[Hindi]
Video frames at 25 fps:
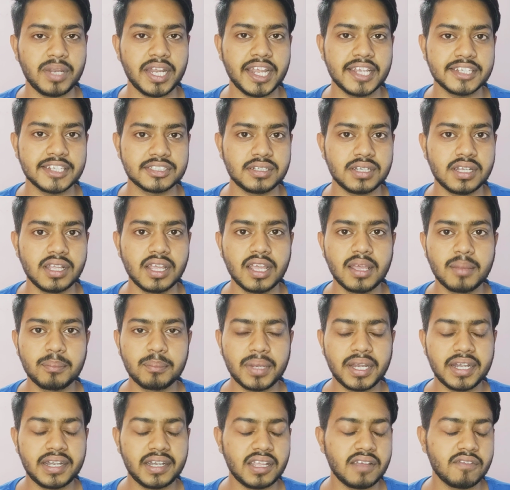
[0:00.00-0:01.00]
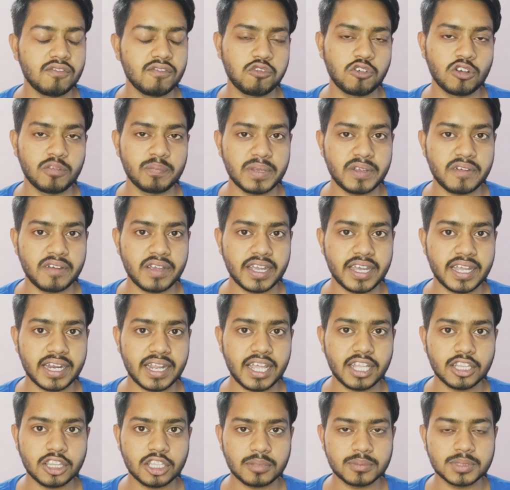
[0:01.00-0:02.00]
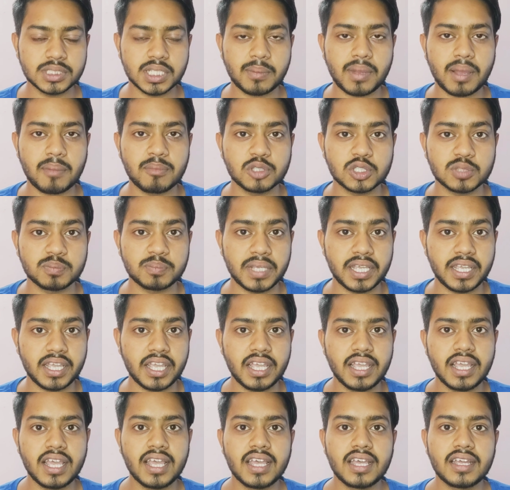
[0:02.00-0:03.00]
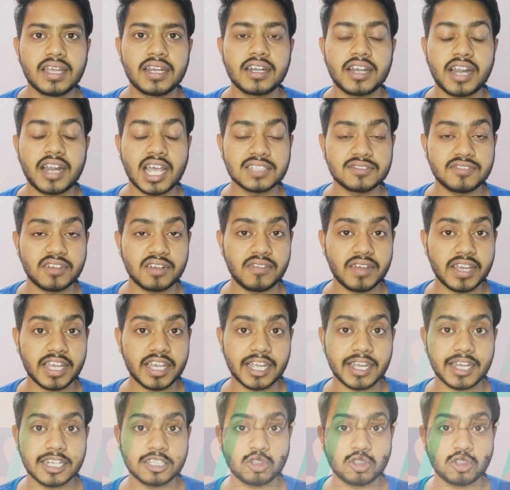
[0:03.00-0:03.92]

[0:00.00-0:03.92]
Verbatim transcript: एप्लीकेशन पेटीएम फ़ोनपे वगैरह तब जब आप उसमें ट्रांसफ़र वगैरह